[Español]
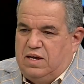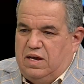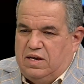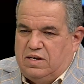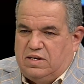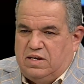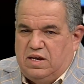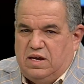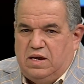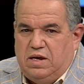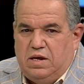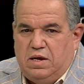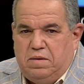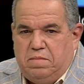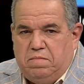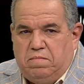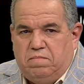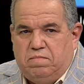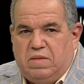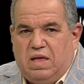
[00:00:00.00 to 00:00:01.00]
es, y
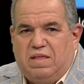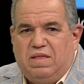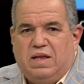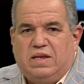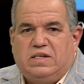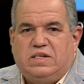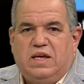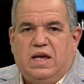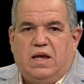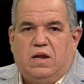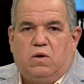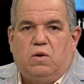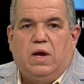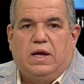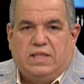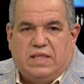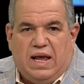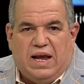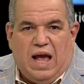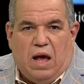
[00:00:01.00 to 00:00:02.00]
desde el cielo,
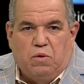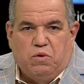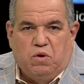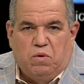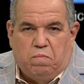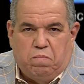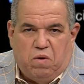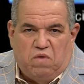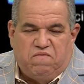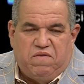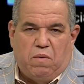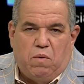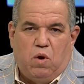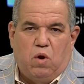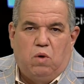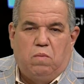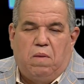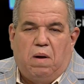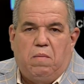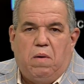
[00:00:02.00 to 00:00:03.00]
está en audio, por
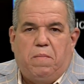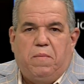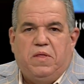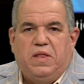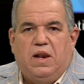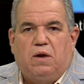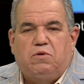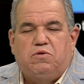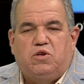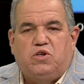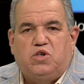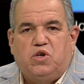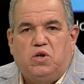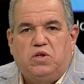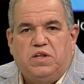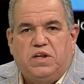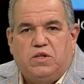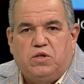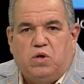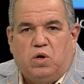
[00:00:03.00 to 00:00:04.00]
favor, vamos a pedirle a nuestro señor
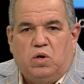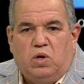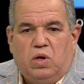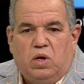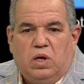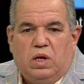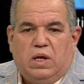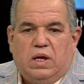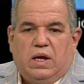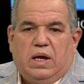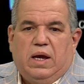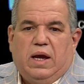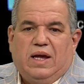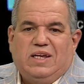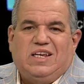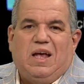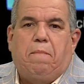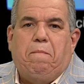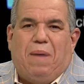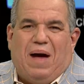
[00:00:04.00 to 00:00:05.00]
director
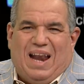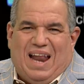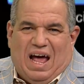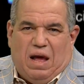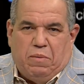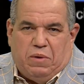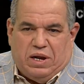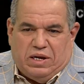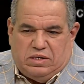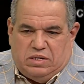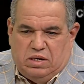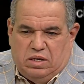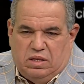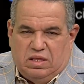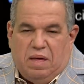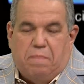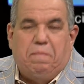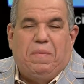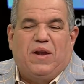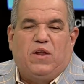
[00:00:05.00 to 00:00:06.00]
esas palabras
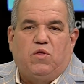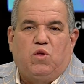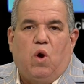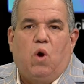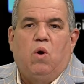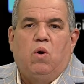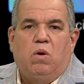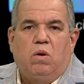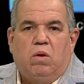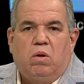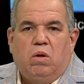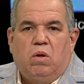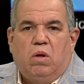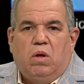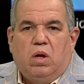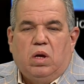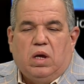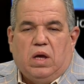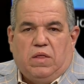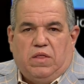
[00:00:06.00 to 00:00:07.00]
de perdón
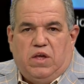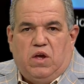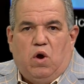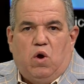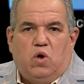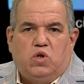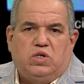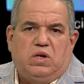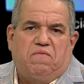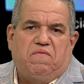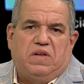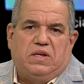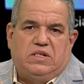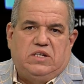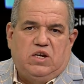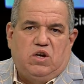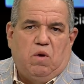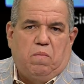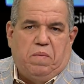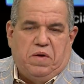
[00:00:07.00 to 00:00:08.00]
que dijo José
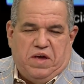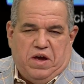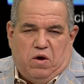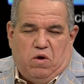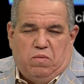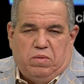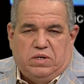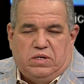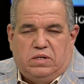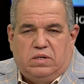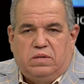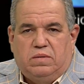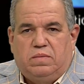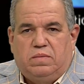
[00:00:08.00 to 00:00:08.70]
Francisco Peña Gómez.